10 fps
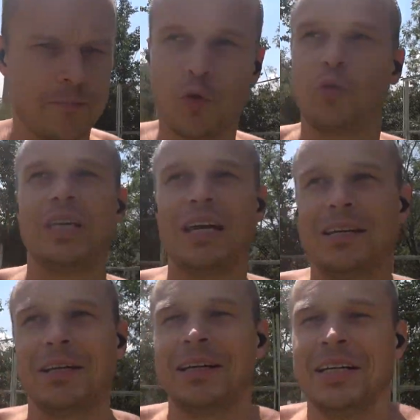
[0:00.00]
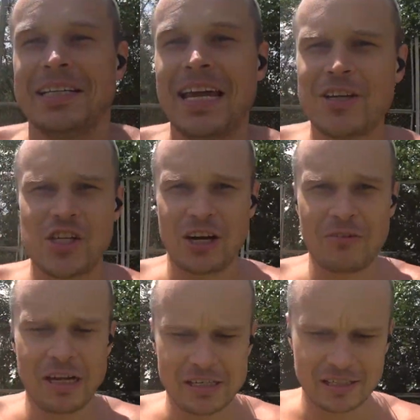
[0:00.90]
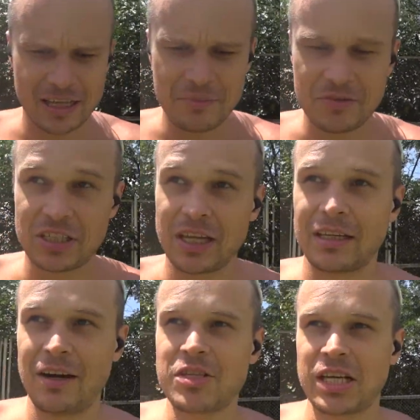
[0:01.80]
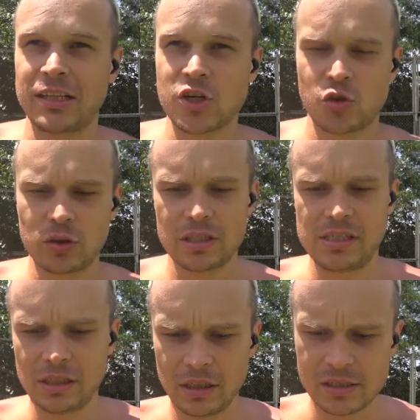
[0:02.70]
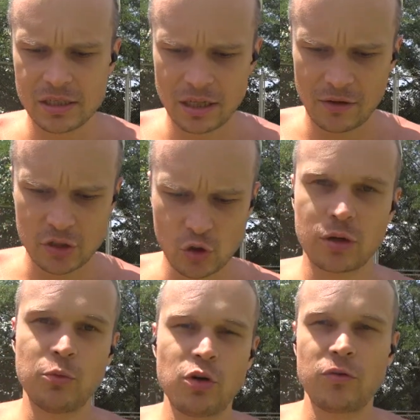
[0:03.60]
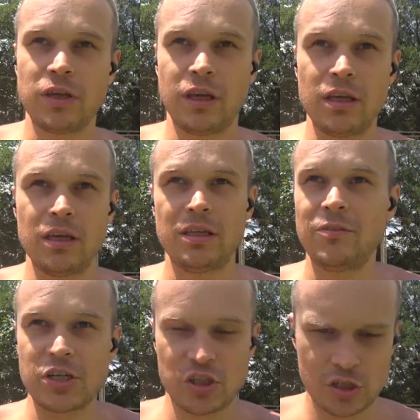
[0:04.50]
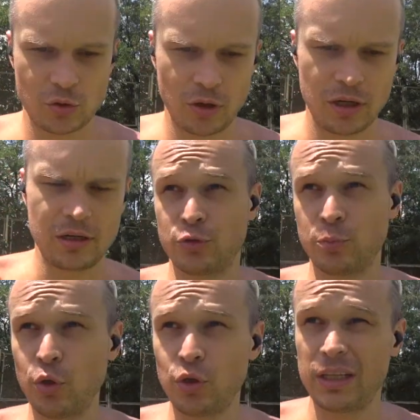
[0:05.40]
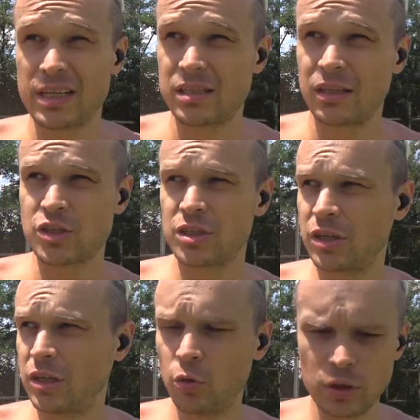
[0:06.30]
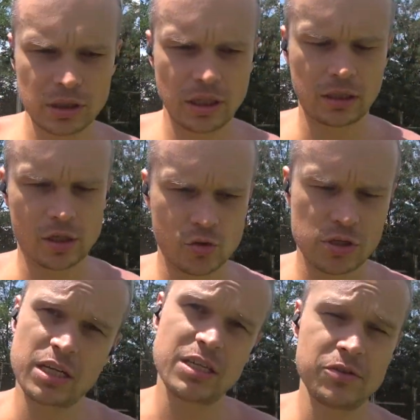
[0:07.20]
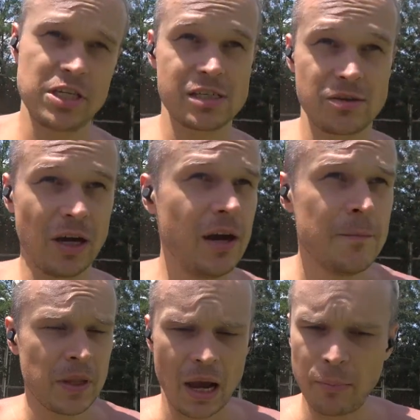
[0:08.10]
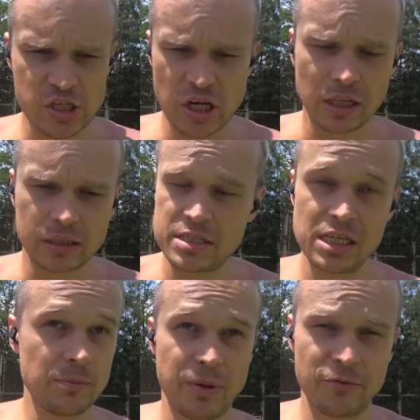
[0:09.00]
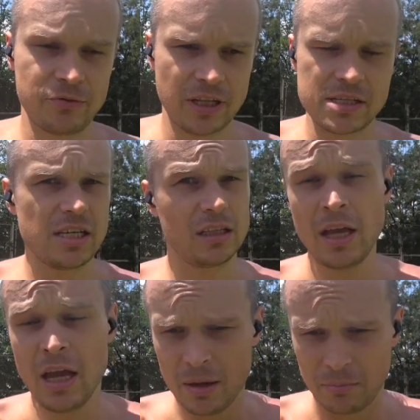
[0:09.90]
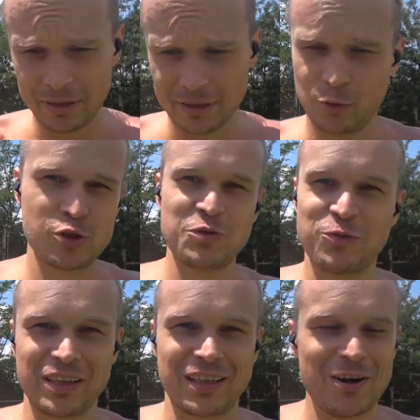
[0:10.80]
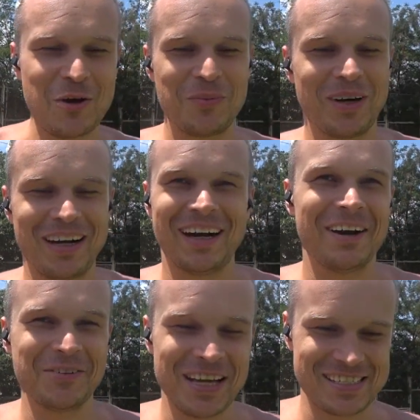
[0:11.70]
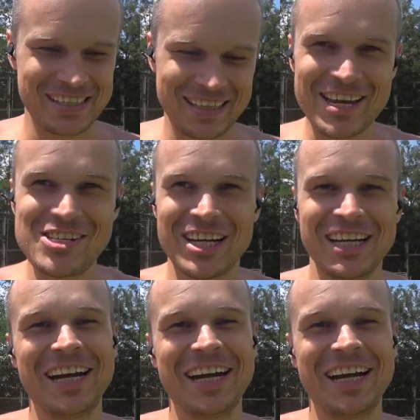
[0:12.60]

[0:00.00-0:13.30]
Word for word: Ну, я, я, э, я очаровался, да, мне всегда нравится, когда что-то делается на высоком уровне, и неважно что. К футболу я достаточно холодно отношусь, хотя в детстве обожал это дело, прям фанател, был лучшим вратарем э, у нас на даче,